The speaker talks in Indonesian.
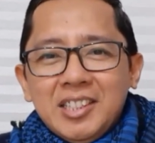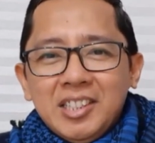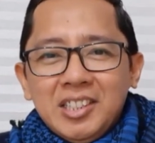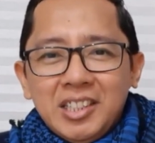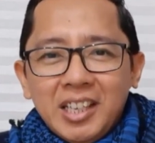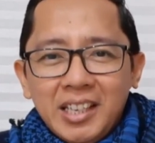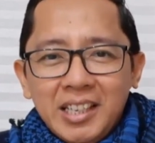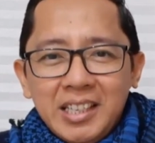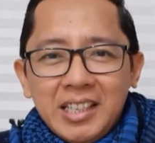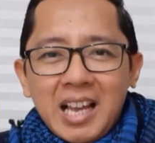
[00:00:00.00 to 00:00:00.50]

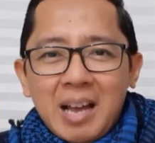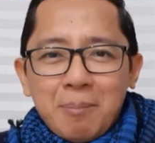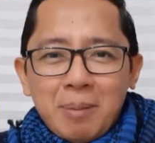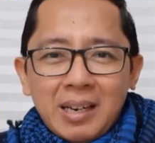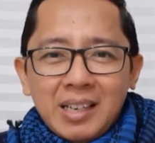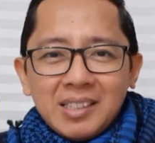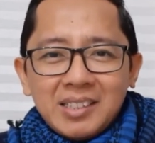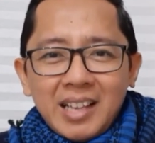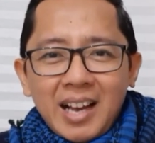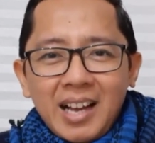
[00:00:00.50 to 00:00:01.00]
Sehingga
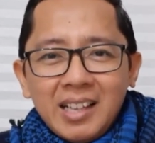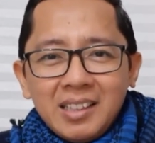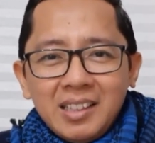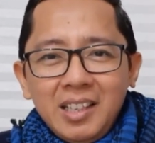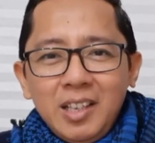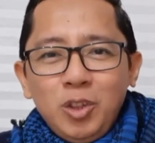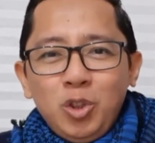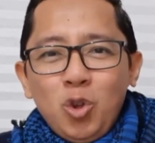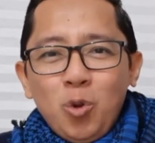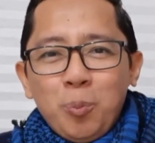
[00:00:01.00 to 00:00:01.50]
pada saat
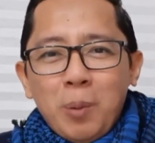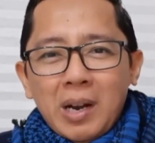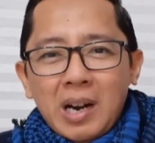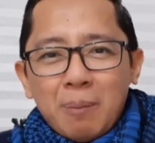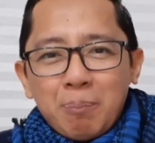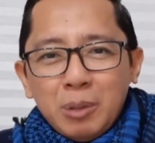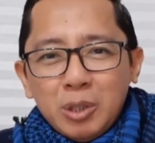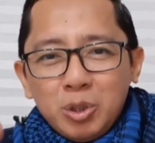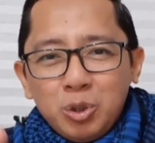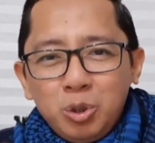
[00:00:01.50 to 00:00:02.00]
itu
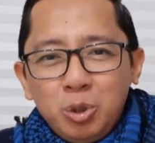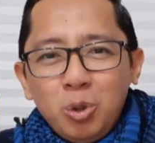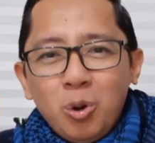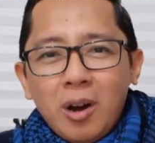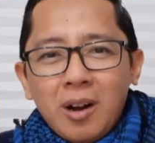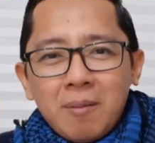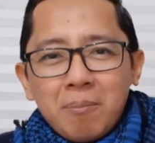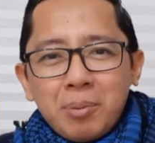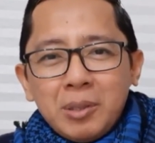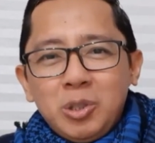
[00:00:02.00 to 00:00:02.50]
para
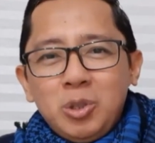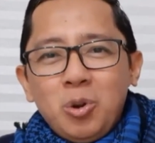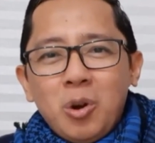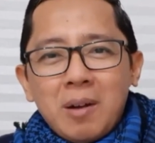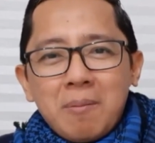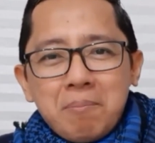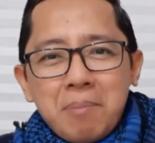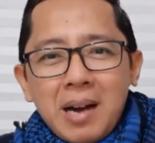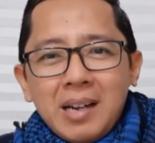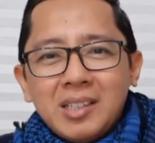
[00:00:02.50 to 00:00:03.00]

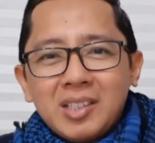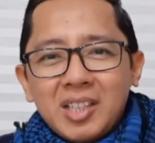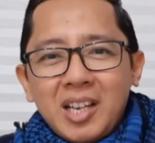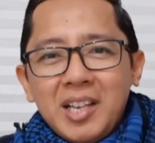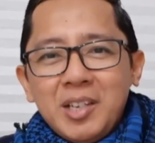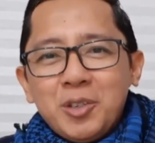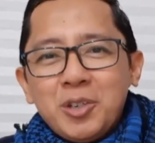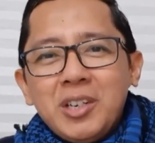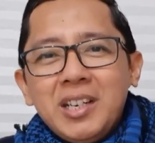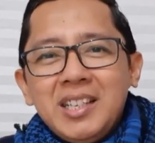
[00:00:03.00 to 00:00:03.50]
pejuang-pejuang
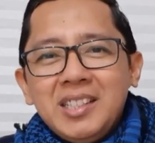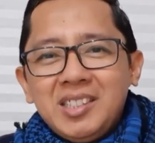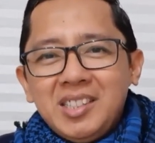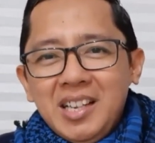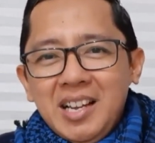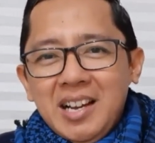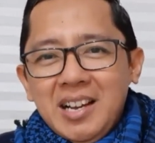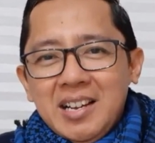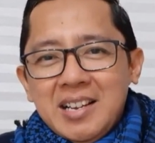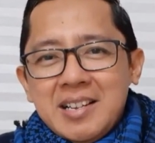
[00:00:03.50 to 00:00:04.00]
bangsa
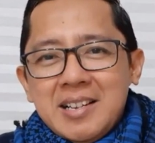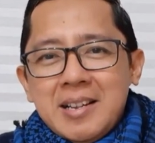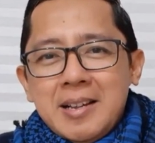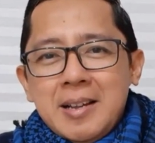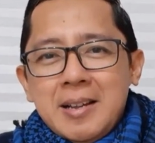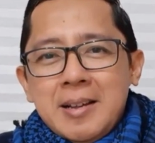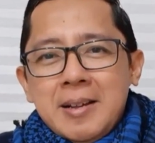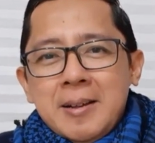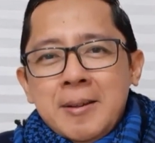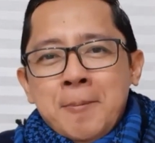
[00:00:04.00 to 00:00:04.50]
Indonesia
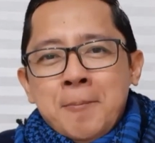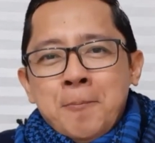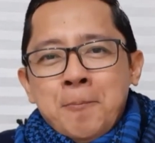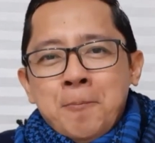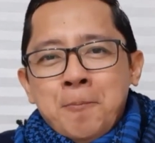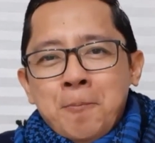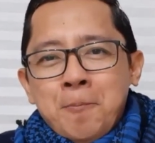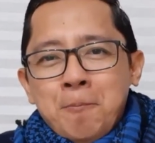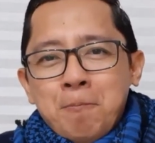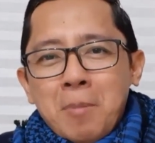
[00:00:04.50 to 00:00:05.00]

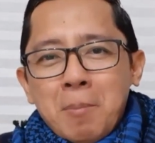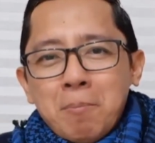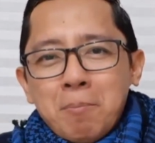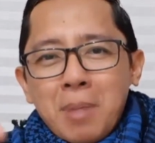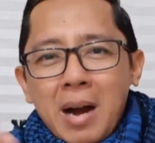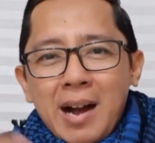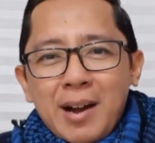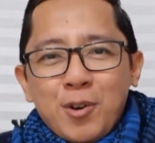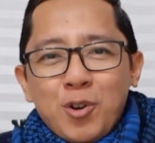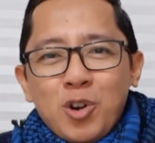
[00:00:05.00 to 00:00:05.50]

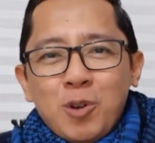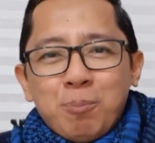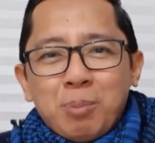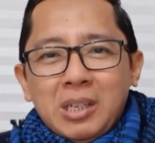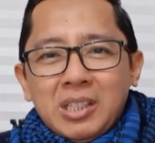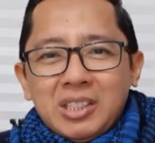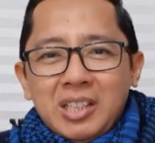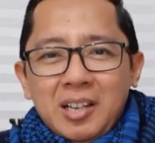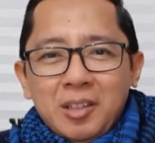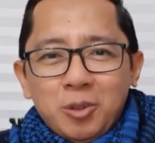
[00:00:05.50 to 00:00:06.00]
membangun
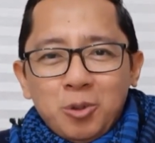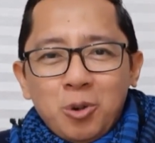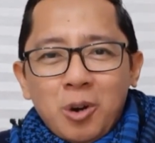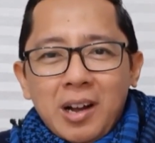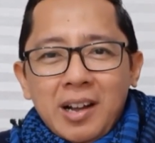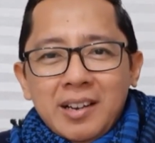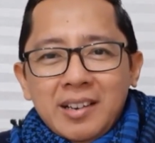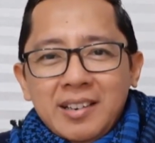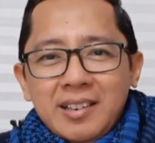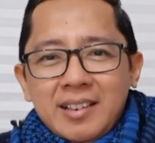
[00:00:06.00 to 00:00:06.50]

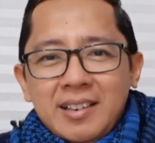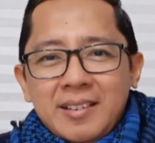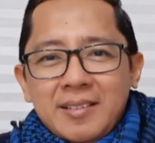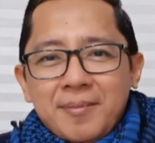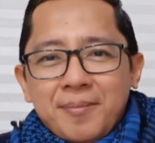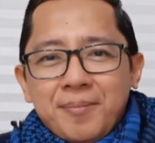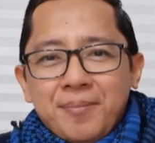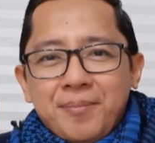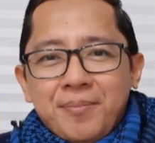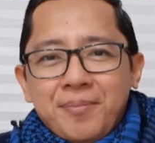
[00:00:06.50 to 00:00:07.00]
persatuan,
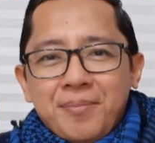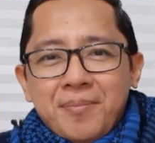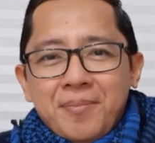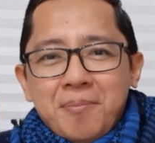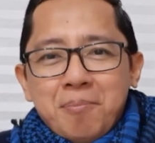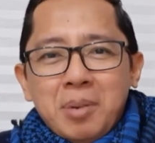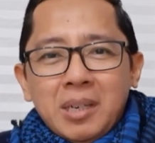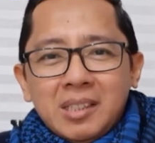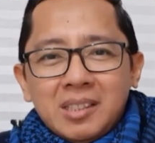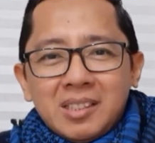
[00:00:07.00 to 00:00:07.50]

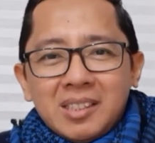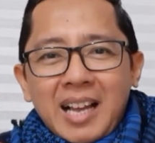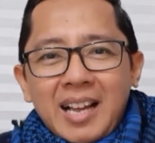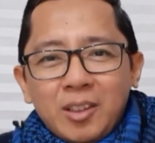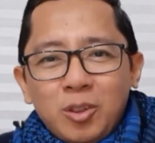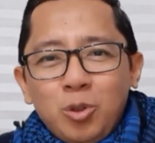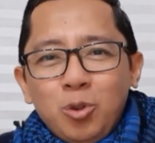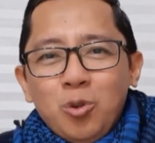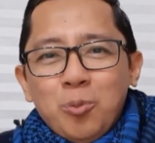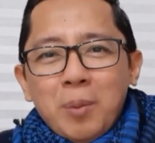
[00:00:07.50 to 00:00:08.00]

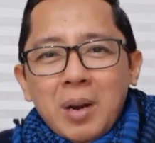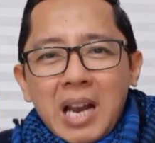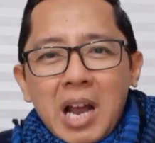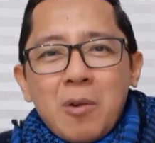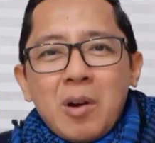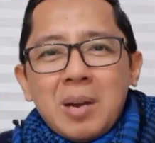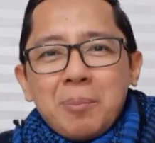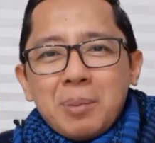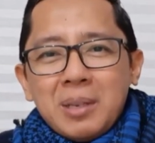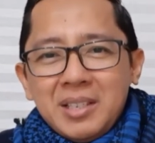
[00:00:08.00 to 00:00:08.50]
bersatu
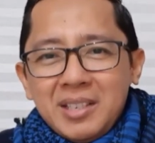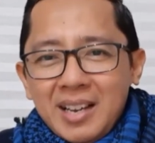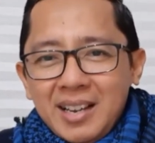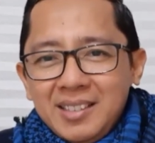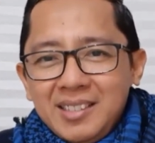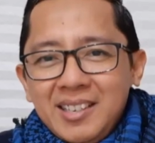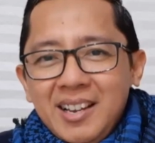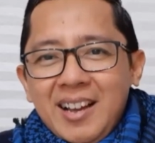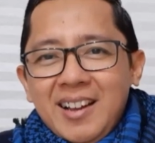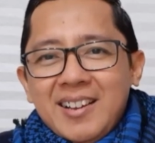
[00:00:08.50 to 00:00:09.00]
melawan
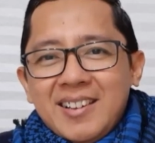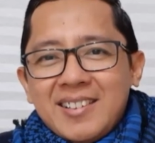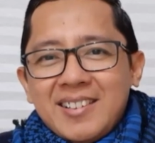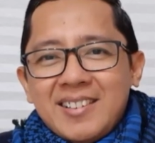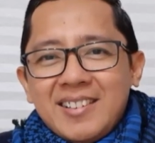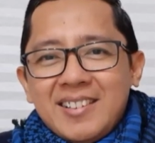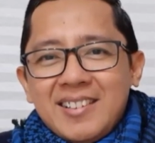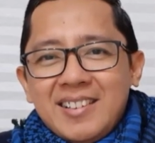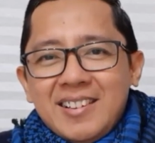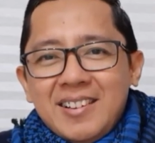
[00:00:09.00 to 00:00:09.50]
penjajah.
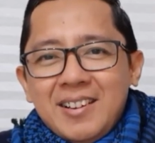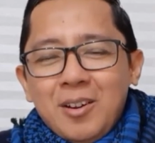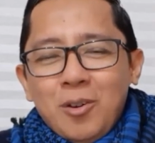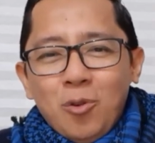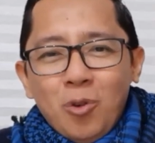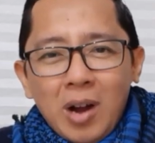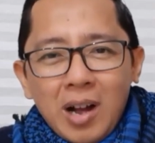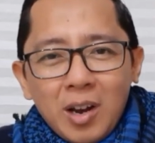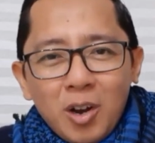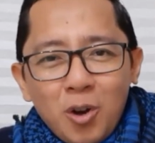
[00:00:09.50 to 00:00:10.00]

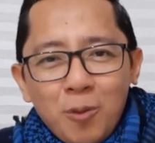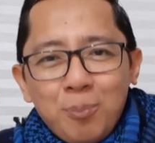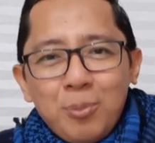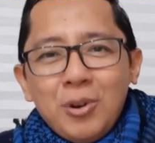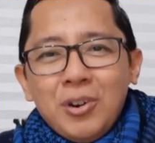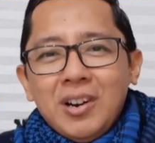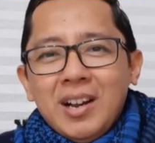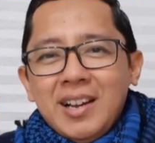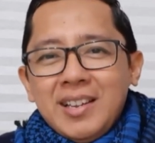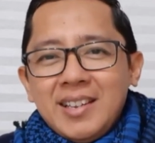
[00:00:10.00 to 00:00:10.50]

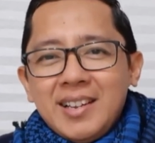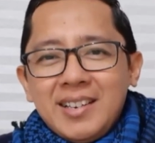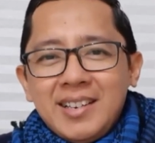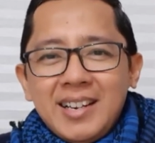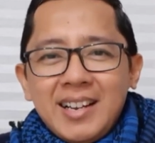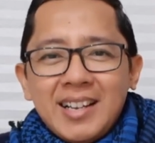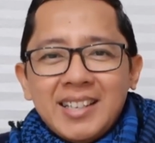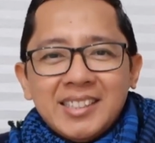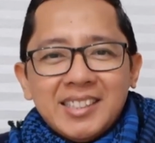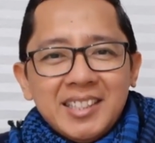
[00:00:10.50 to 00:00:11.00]
Walaupun hanya
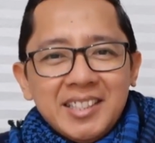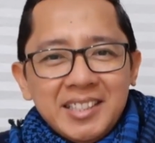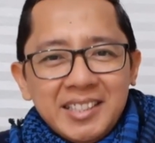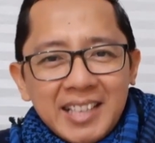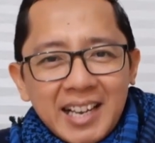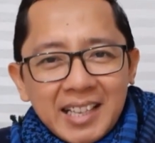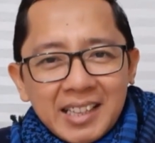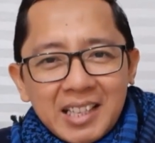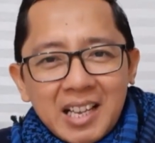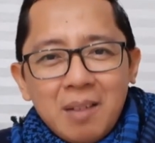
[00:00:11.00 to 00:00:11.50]
dengan
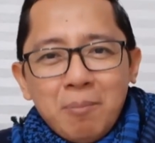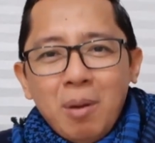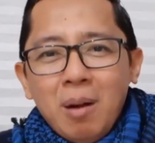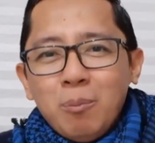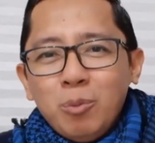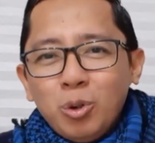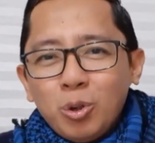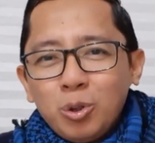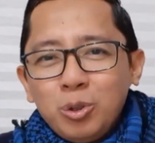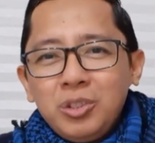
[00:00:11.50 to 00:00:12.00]
senjata
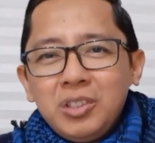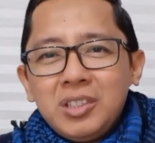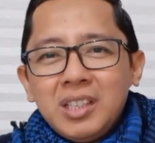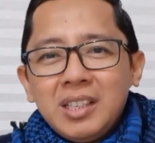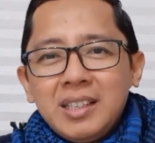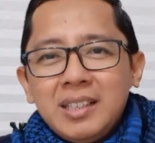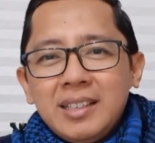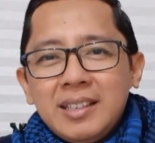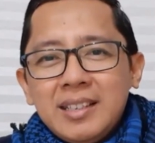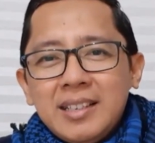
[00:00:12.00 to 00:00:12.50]
bambu
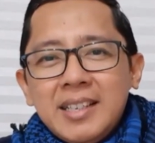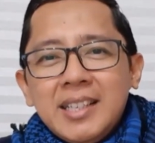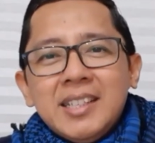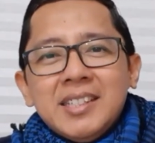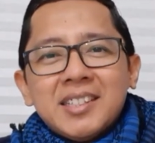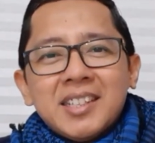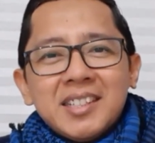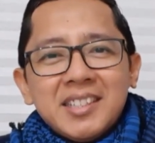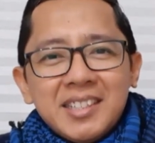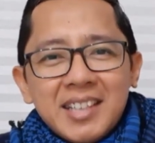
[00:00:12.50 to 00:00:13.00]
runcing,
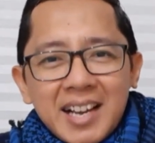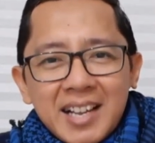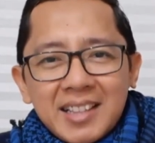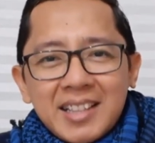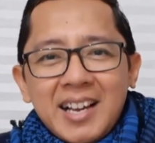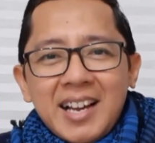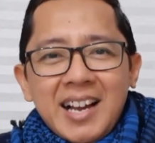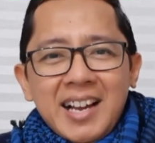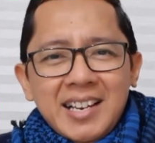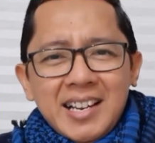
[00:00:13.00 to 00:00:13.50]

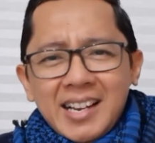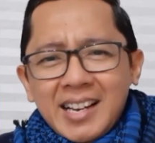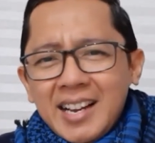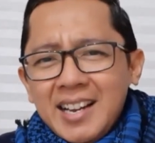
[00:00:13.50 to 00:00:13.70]
senjata ala